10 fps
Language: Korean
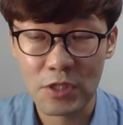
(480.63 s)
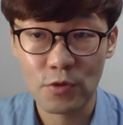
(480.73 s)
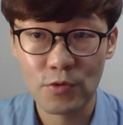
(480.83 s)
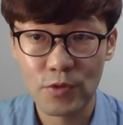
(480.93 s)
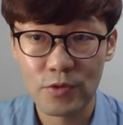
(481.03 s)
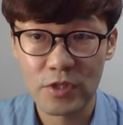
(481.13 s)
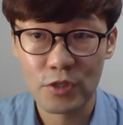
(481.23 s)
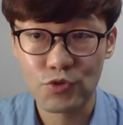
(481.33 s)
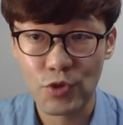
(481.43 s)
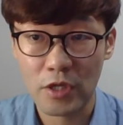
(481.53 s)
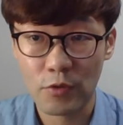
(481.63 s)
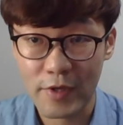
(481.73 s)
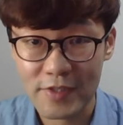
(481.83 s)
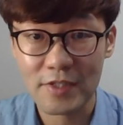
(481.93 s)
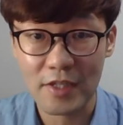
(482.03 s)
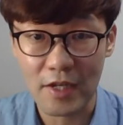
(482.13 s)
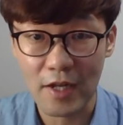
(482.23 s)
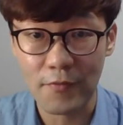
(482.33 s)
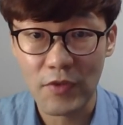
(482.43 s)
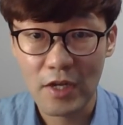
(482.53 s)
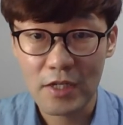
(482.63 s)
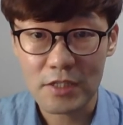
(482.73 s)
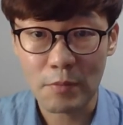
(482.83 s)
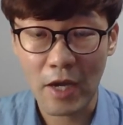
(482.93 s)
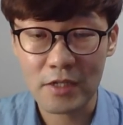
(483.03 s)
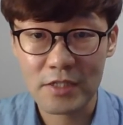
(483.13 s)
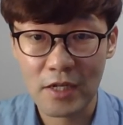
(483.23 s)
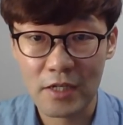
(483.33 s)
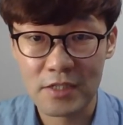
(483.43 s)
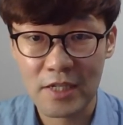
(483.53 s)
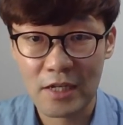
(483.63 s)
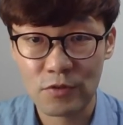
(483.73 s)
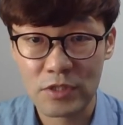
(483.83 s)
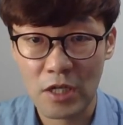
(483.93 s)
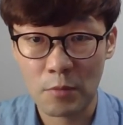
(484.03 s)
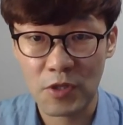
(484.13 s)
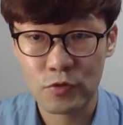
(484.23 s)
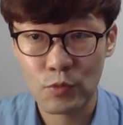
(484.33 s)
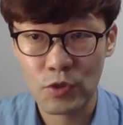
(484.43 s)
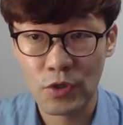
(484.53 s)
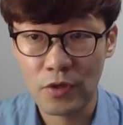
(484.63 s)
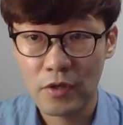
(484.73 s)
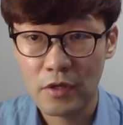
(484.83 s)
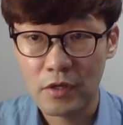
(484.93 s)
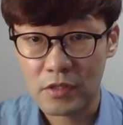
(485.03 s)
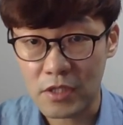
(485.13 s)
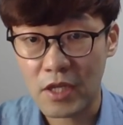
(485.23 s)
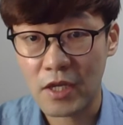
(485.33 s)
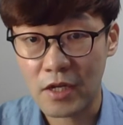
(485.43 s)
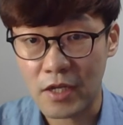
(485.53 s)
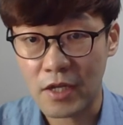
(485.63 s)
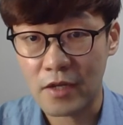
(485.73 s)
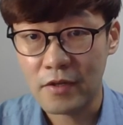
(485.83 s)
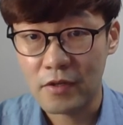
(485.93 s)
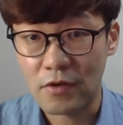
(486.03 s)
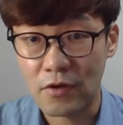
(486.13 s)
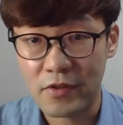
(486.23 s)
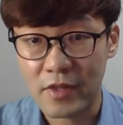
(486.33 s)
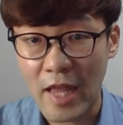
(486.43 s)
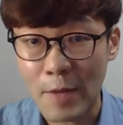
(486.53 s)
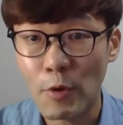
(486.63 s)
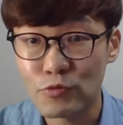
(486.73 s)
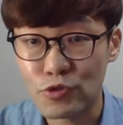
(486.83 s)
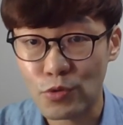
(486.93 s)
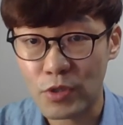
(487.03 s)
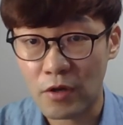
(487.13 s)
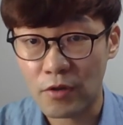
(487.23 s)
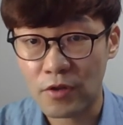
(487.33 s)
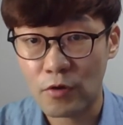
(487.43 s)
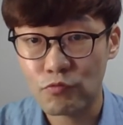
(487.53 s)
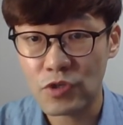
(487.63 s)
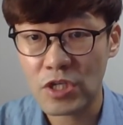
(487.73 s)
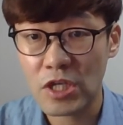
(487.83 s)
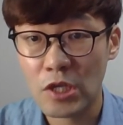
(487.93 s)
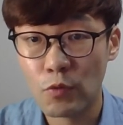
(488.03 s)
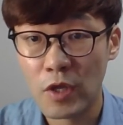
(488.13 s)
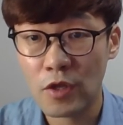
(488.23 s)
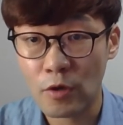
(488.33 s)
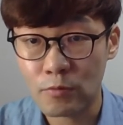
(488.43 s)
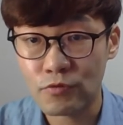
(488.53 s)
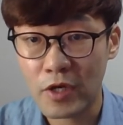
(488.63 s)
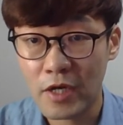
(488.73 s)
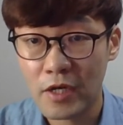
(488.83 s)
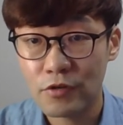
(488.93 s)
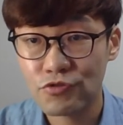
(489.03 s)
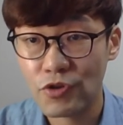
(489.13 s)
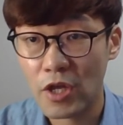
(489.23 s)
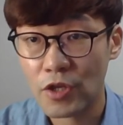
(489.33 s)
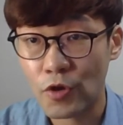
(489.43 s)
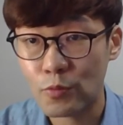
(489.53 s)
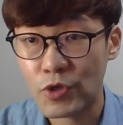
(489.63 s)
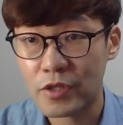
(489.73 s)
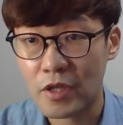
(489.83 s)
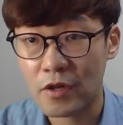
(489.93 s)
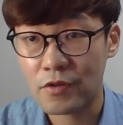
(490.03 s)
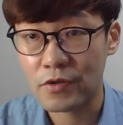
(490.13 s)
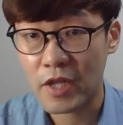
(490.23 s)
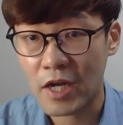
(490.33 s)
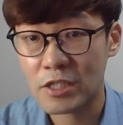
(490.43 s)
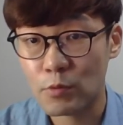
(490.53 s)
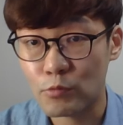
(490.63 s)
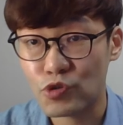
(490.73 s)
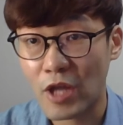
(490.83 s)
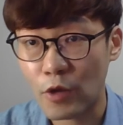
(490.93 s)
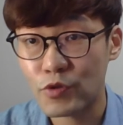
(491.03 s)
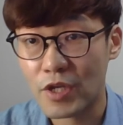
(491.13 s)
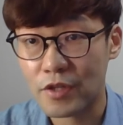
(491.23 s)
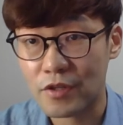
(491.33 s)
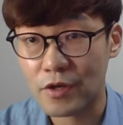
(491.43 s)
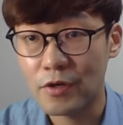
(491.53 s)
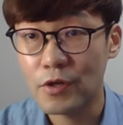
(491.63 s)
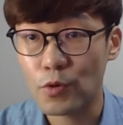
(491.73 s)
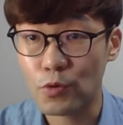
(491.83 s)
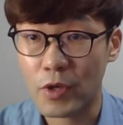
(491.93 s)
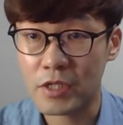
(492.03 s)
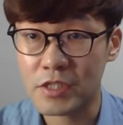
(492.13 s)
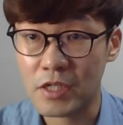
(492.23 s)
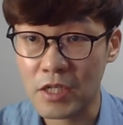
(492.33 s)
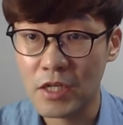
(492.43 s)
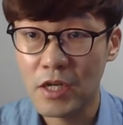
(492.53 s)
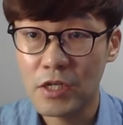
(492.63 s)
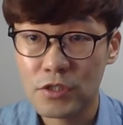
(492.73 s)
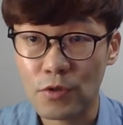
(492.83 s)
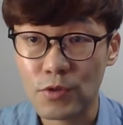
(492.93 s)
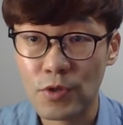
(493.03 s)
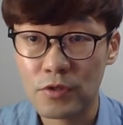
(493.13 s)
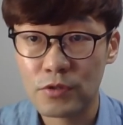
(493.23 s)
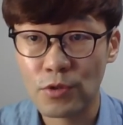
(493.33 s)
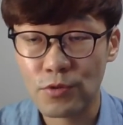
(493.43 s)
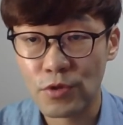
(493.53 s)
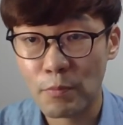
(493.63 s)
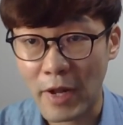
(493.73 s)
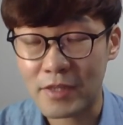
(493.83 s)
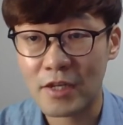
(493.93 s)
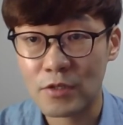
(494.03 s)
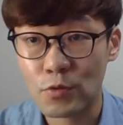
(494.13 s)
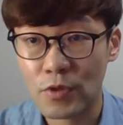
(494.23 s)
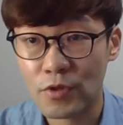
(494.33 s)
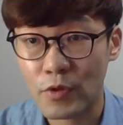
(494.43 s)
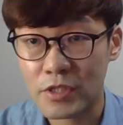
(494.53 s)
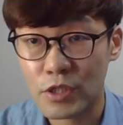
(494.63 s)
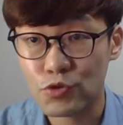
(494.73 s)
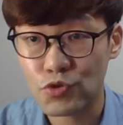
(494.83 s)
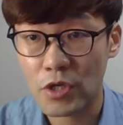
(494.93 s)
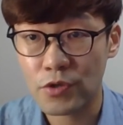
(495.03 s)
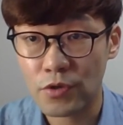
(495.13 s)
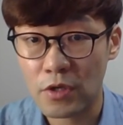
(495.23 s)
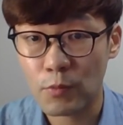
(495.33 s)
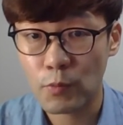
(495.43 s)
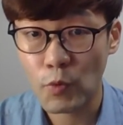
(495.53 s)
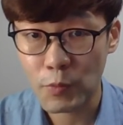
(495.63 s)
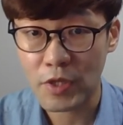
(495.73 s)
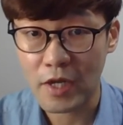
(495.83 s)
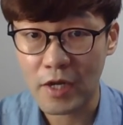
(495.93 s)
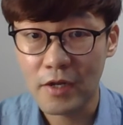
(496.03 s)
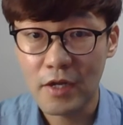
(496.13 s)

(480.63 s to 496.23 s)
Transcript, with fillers: 청소년기에 중요하다고 했으니까, 이제 마르샤가 이제 자아정체감인데 좀더 디테일하게 어, 네 범주로 나눠서 위기의 여부와 수행의 여부에 따라서 네 가지 범주로 나오는 게 있어요. 이것도 굉장히 청소년, 청소년 발달 이론에서 굉장히 중요한 영역에 뽑힌다.